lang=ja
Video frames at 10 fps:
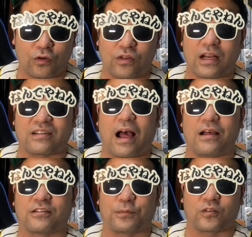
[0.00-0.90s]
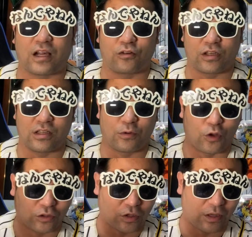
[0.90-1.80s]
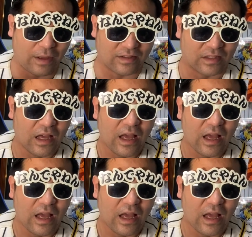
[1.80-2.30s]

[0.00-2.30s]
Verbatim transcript: こちらサンスポさんの記事も載っております。